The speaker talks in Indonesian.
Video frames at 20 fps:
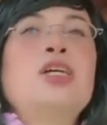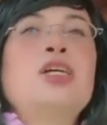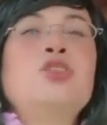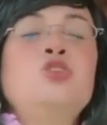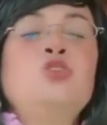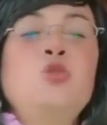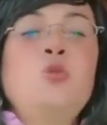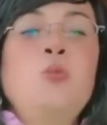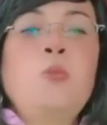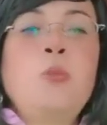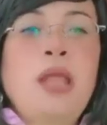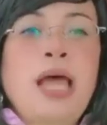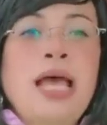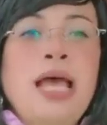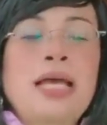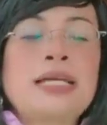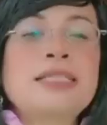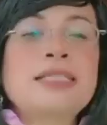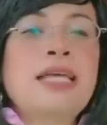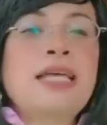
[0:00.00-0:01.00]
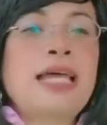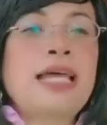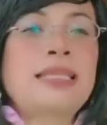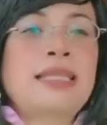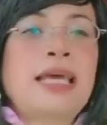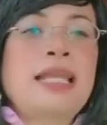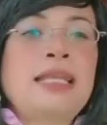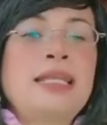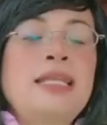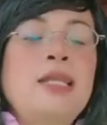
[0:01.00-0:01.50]
Jumlah
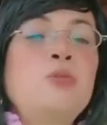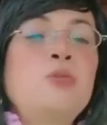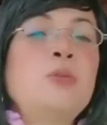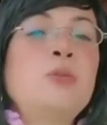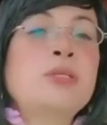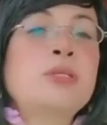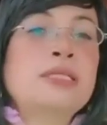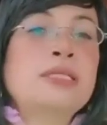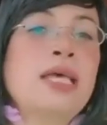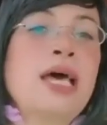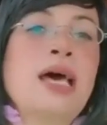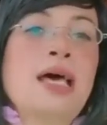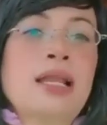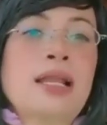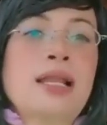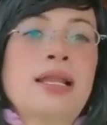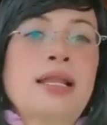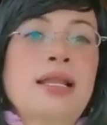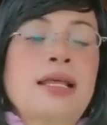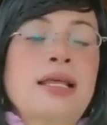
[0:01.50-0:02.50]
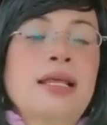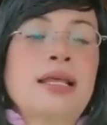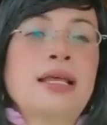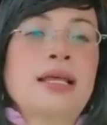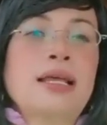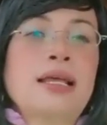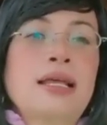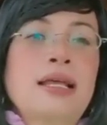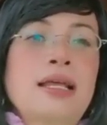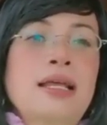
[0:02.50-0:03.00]
kejahatan lebih besar
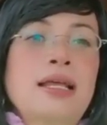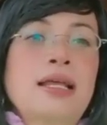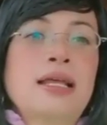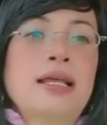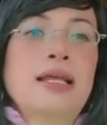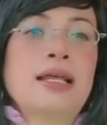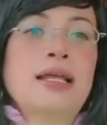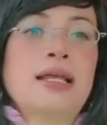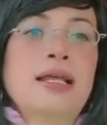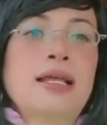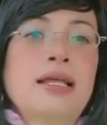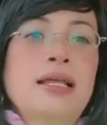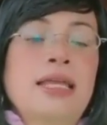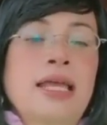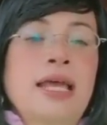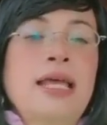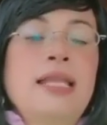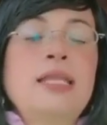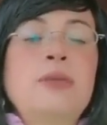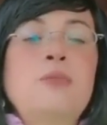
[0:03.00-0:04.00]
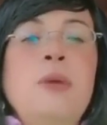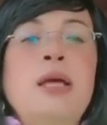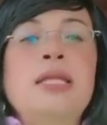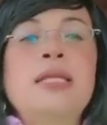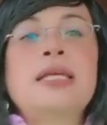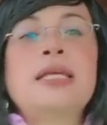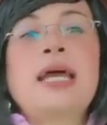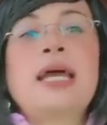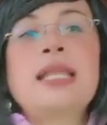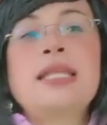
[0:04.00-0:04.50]
ya
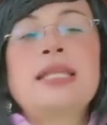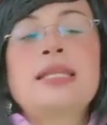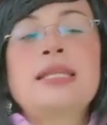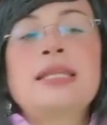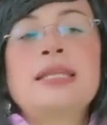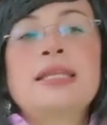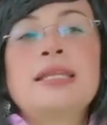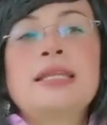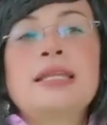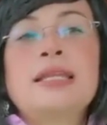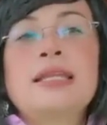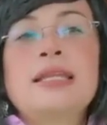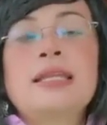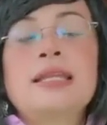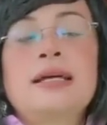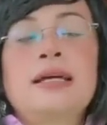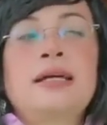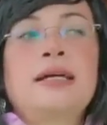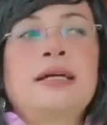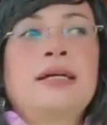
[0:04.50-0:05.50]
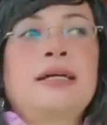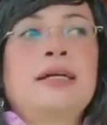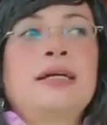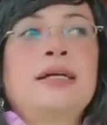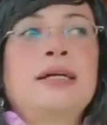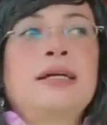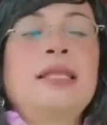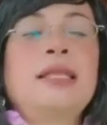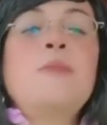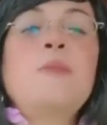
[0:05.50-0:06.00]
dibandingkan
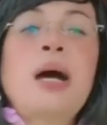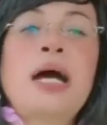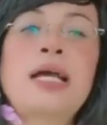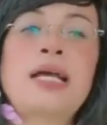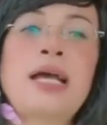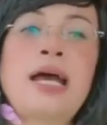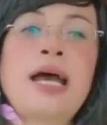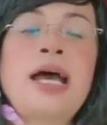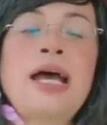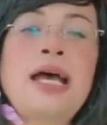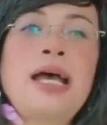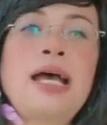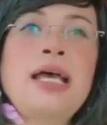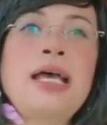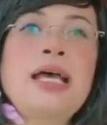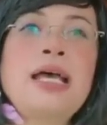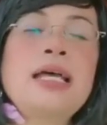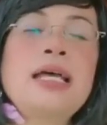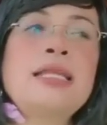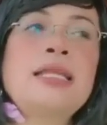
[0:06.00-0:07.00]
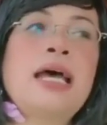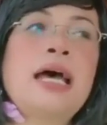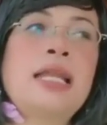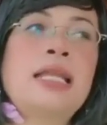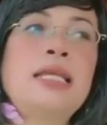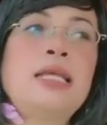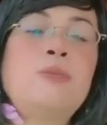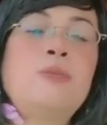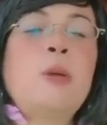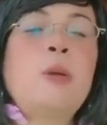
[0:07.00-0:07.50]
uh, lembaga
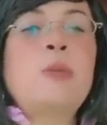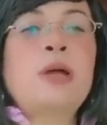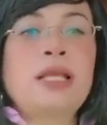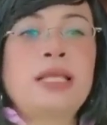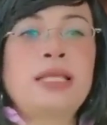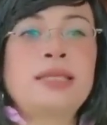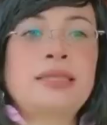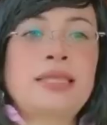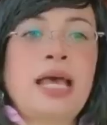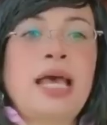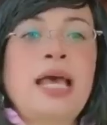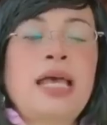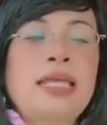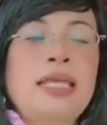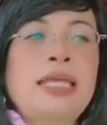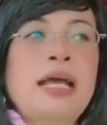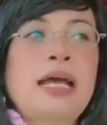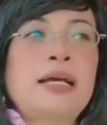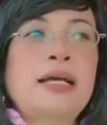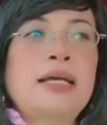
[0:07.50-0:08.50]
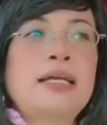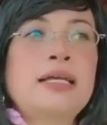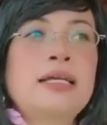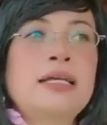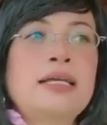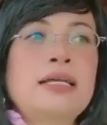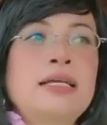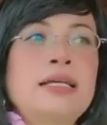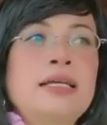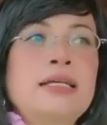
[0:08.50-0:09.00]
dari pemerintah yang
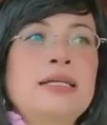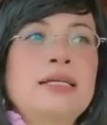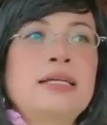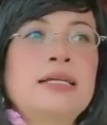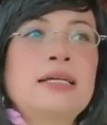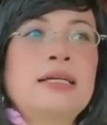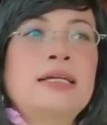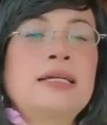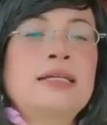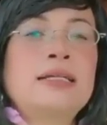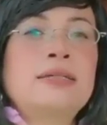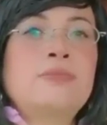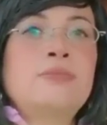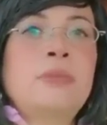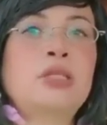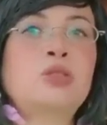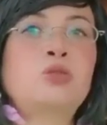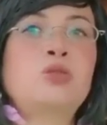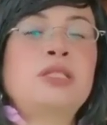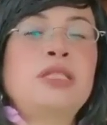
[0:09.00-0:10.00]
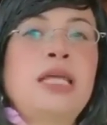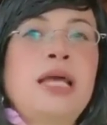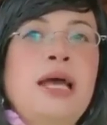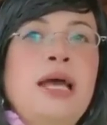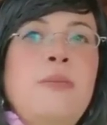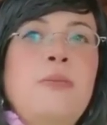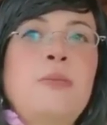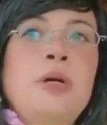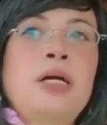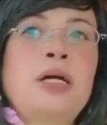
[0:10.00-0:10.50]

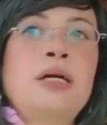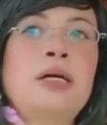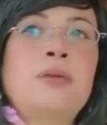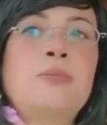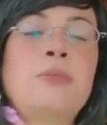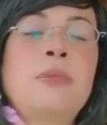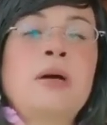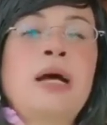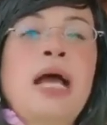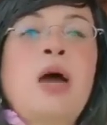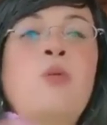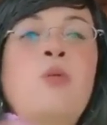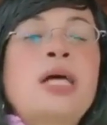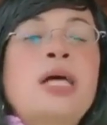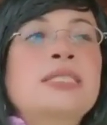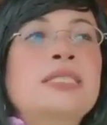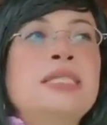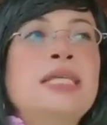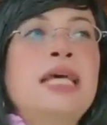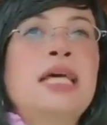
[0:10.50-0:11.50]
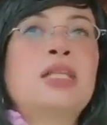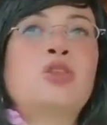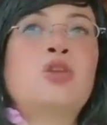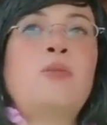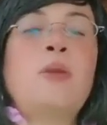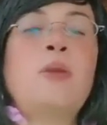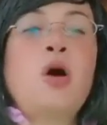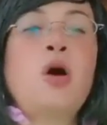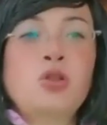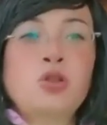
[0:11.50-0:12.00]
maksudnya mengawasi
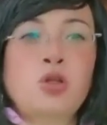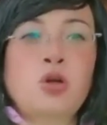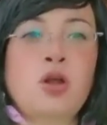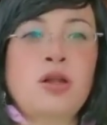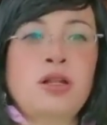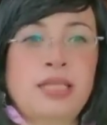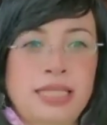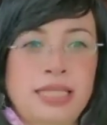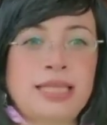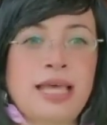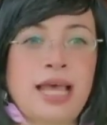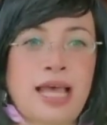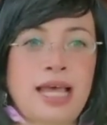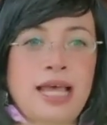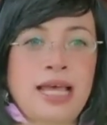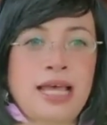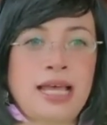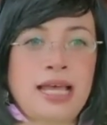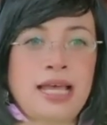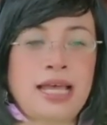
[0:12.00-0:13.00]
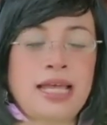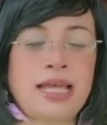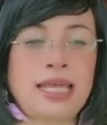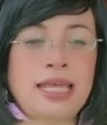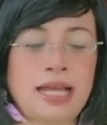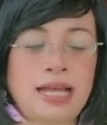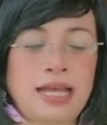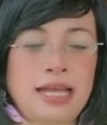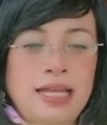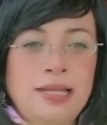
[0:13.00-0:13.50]
atau mengontrol kita,
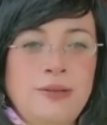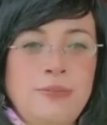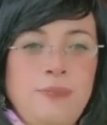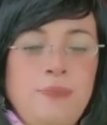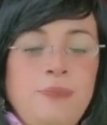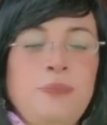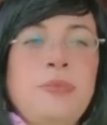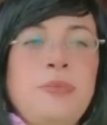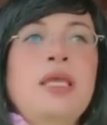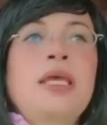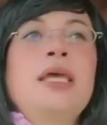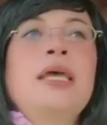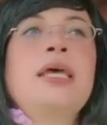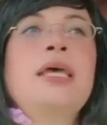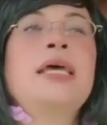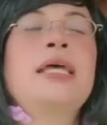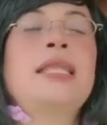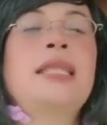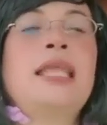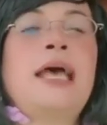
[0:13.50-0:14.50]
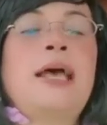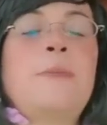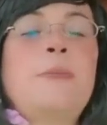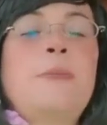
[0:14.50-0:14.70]
ya kan? Nah,